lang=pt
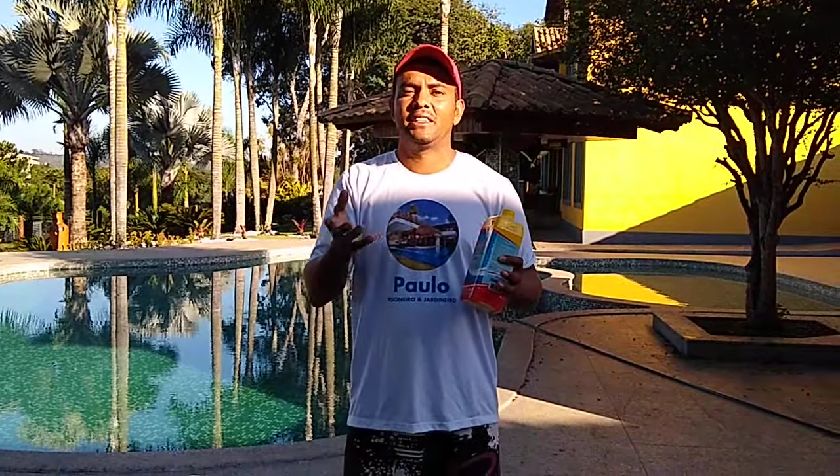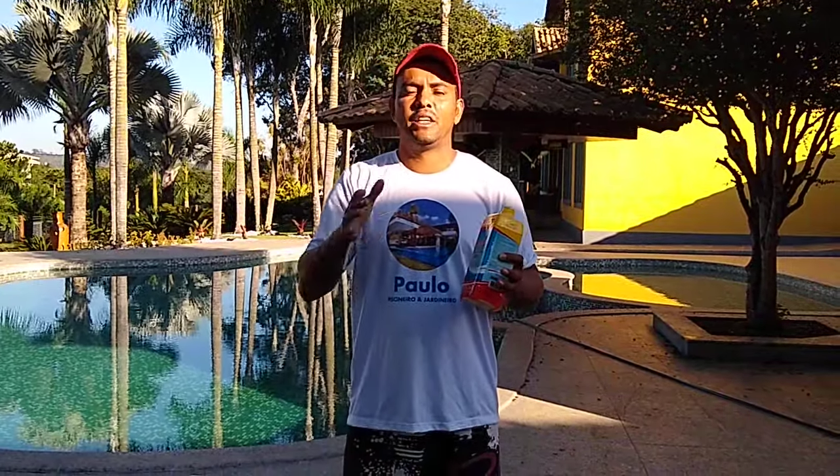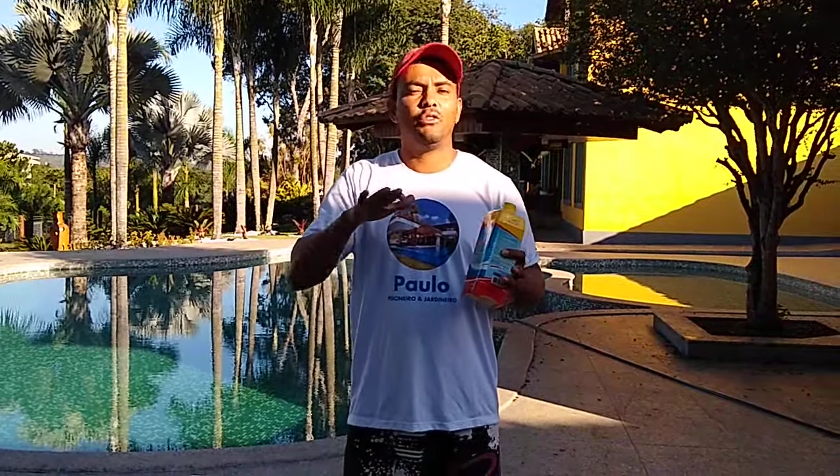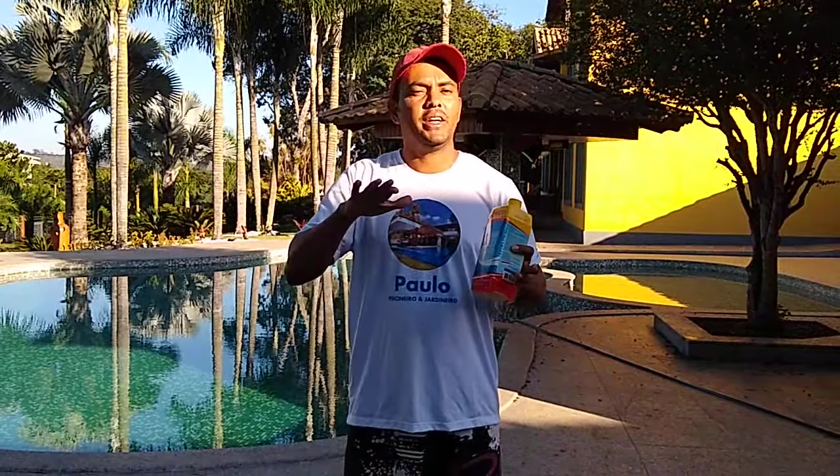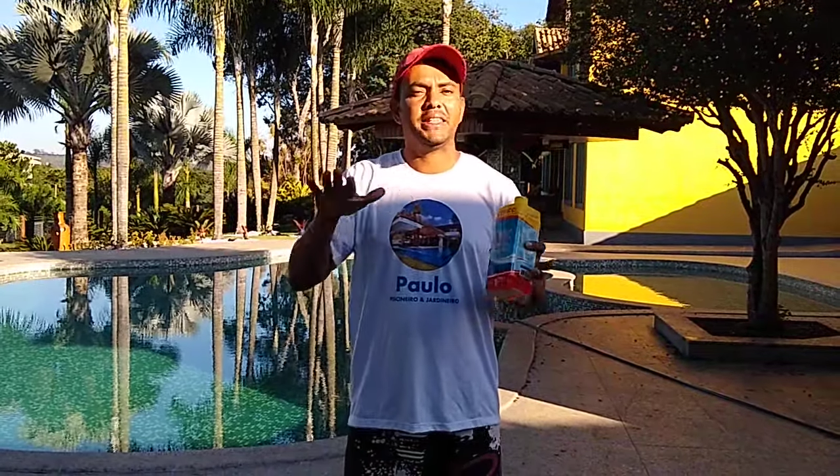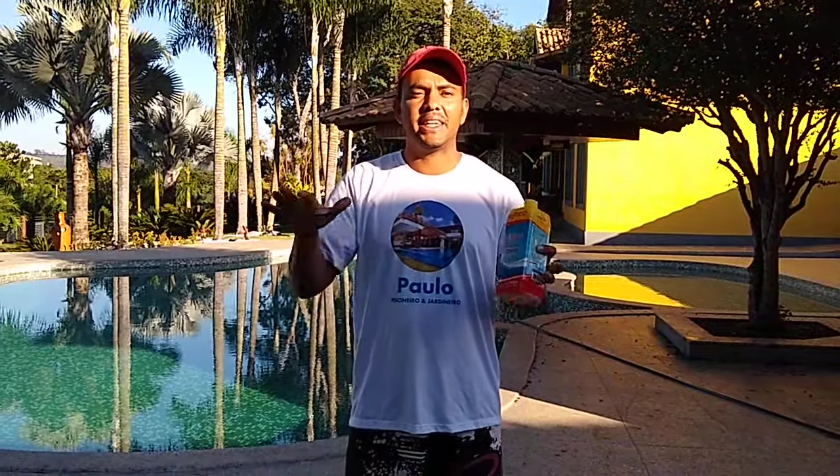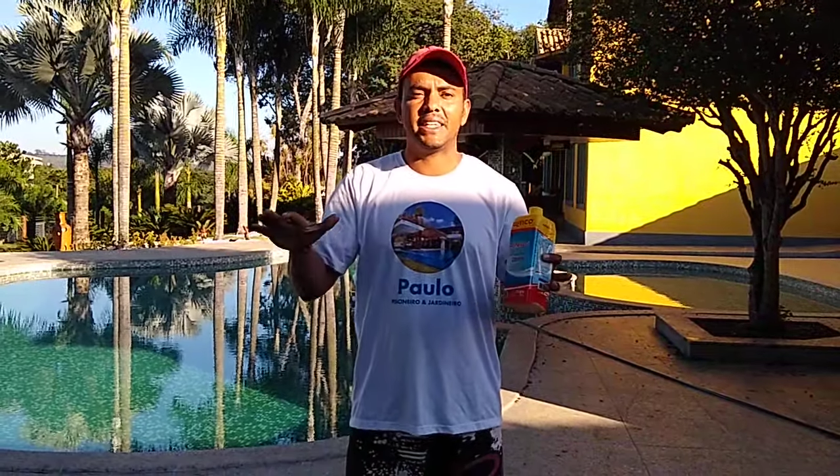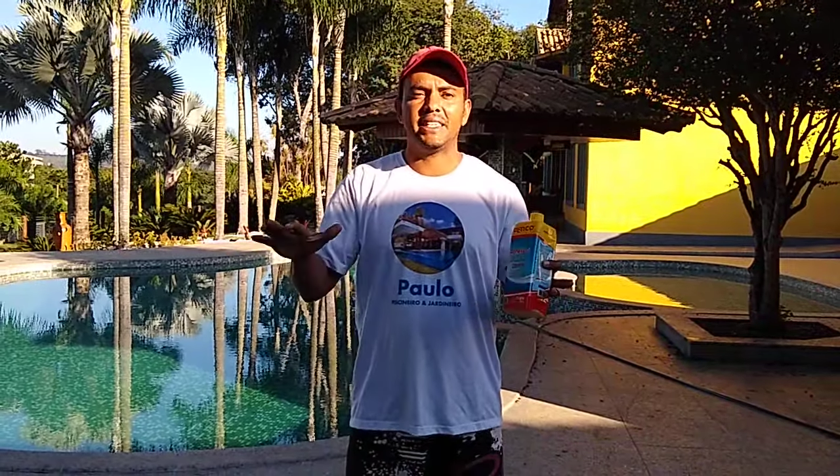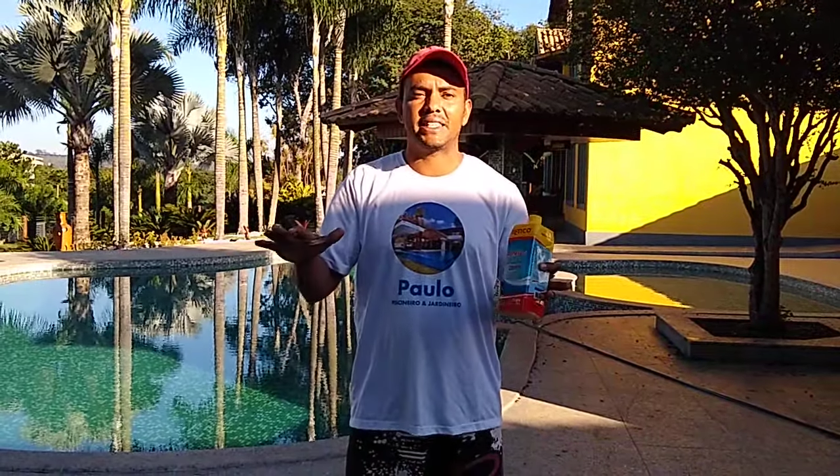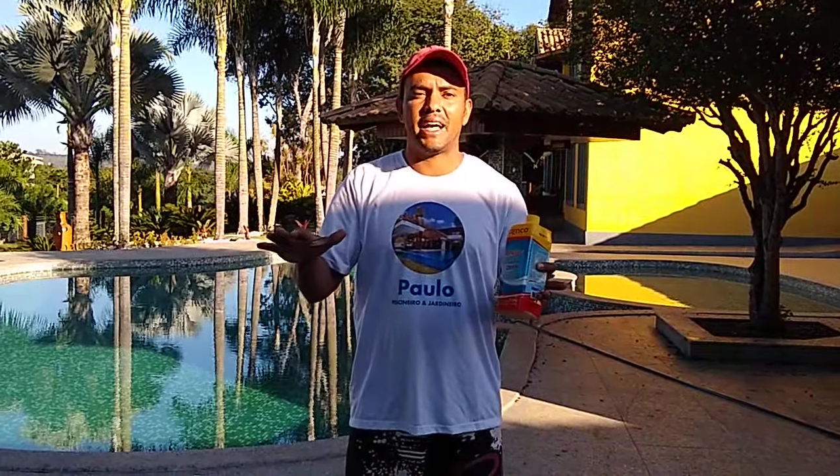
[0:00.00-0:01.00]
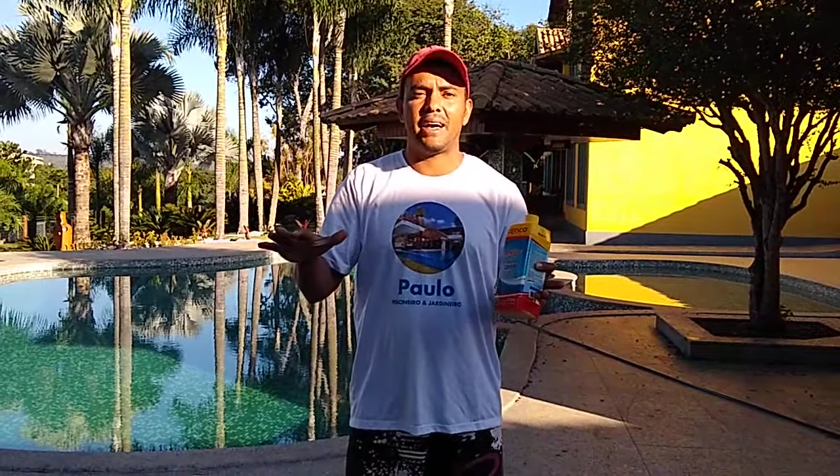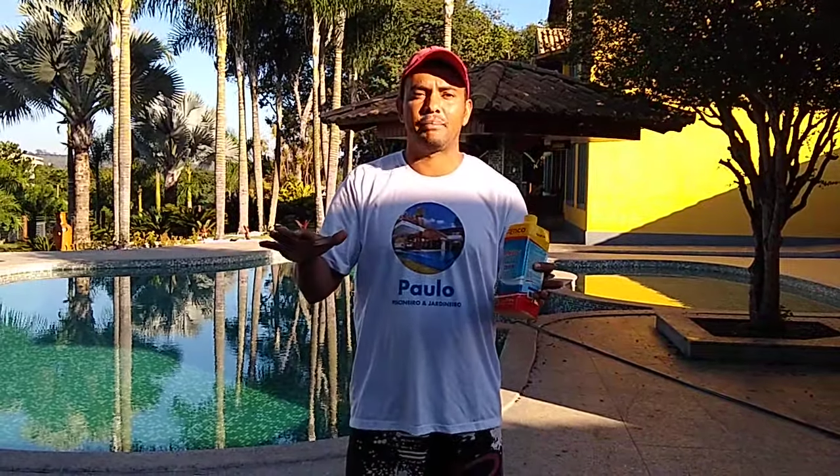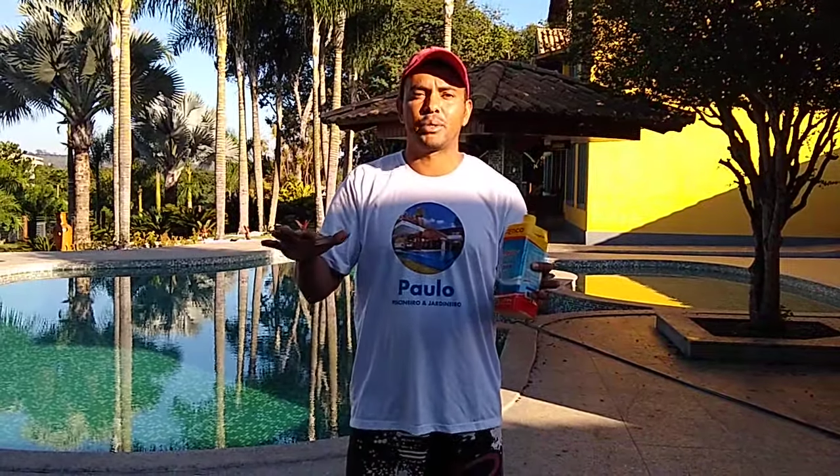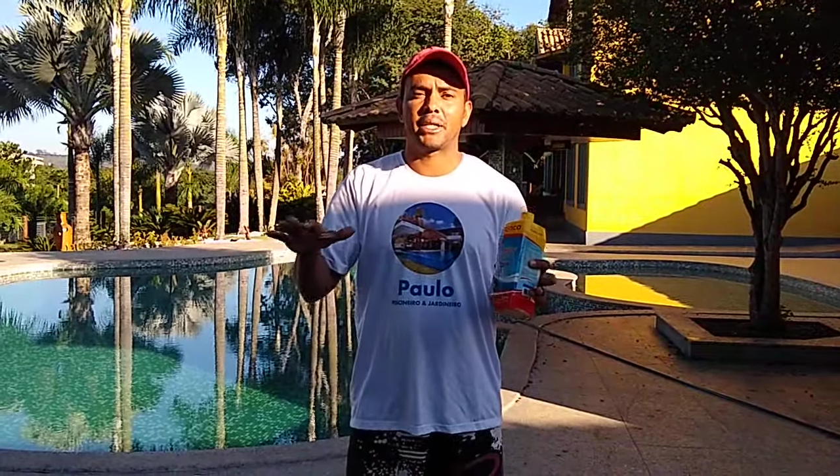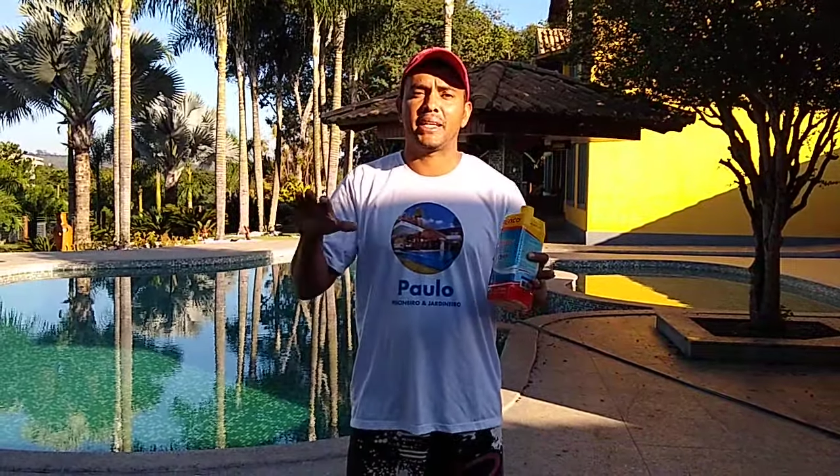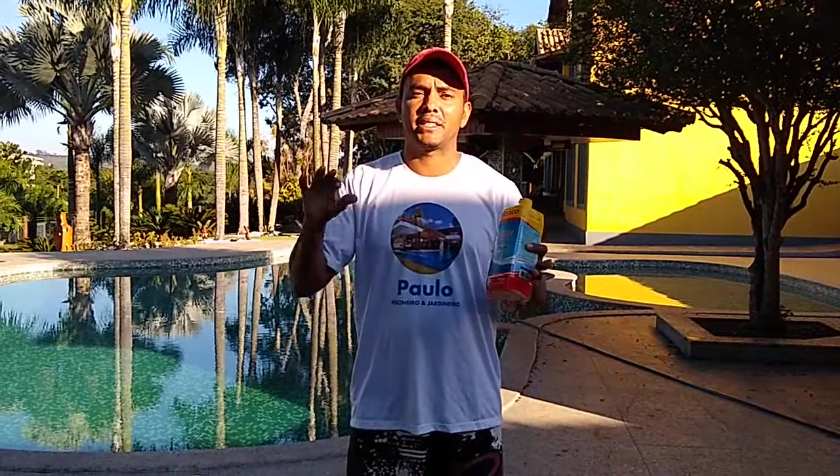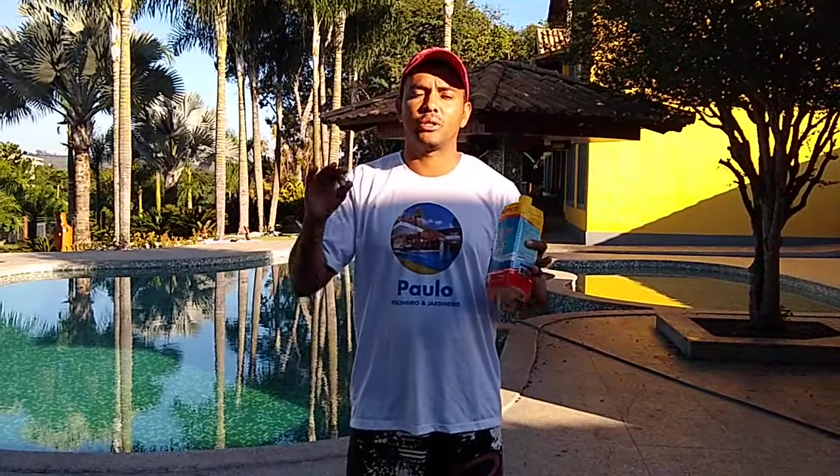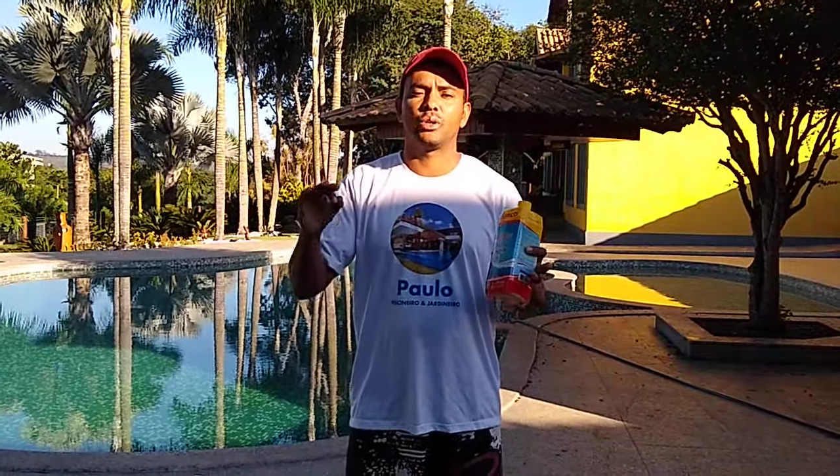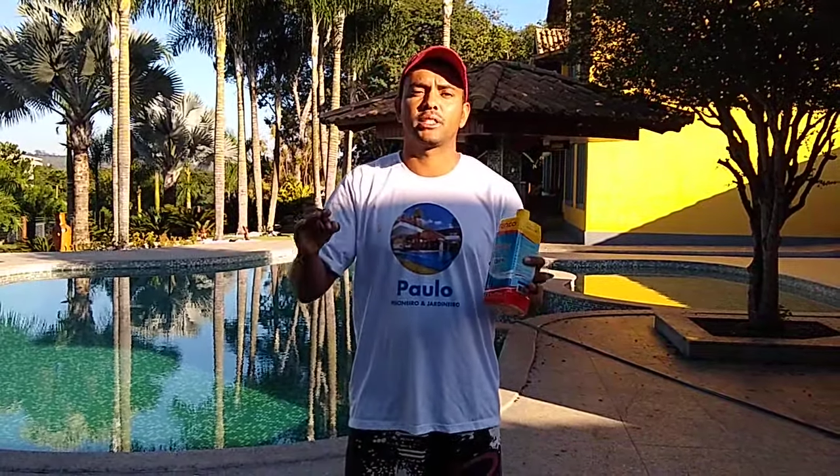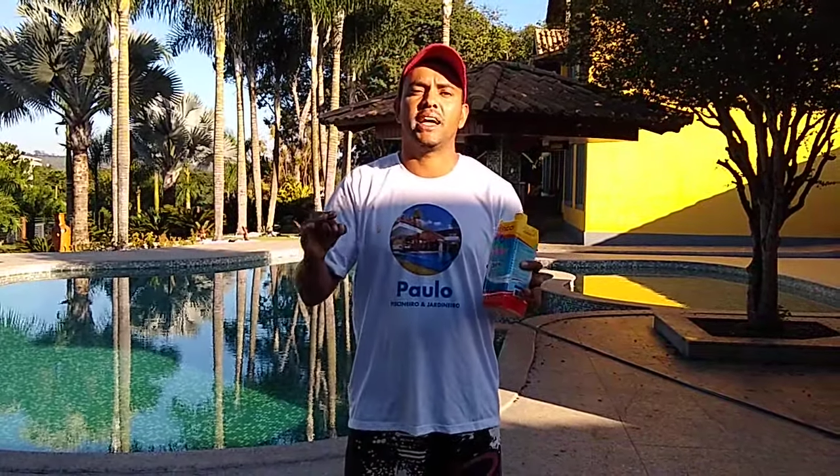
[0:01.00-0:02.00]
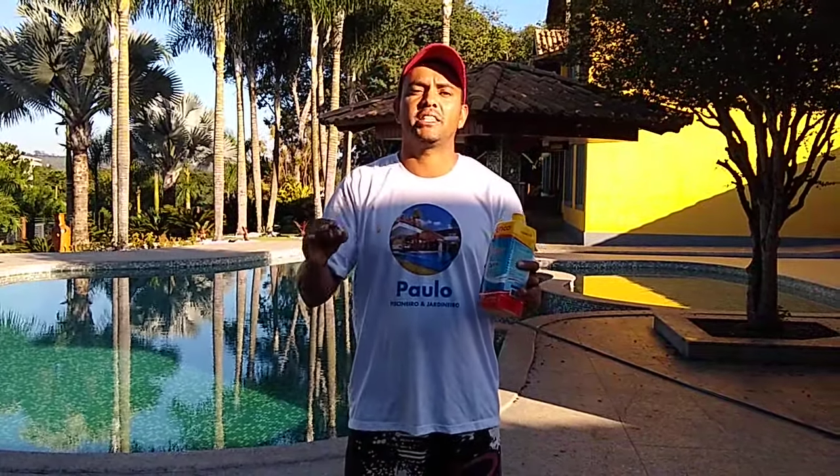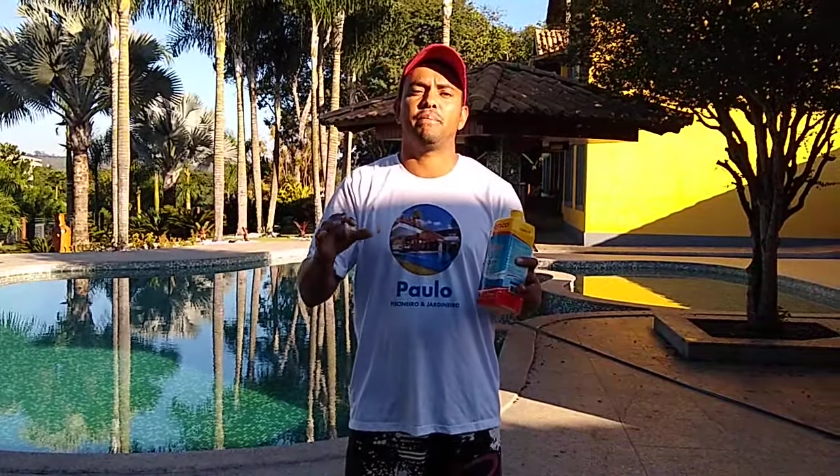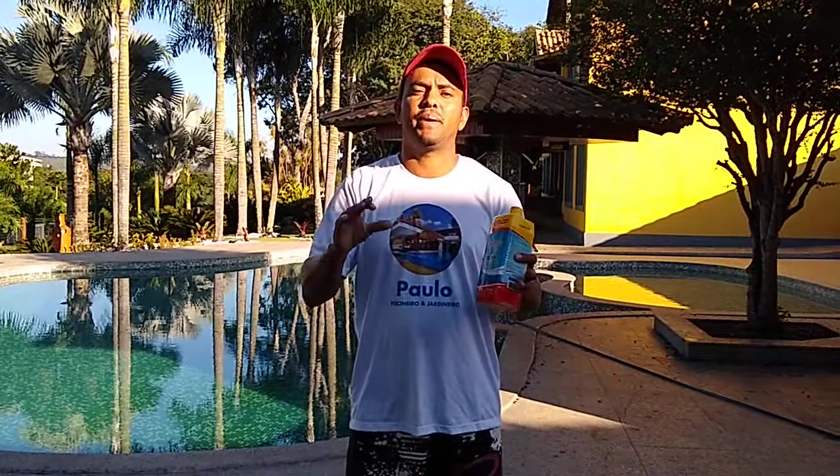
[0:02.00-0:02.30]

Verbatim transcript: Não vai decantar, porque essa dosagem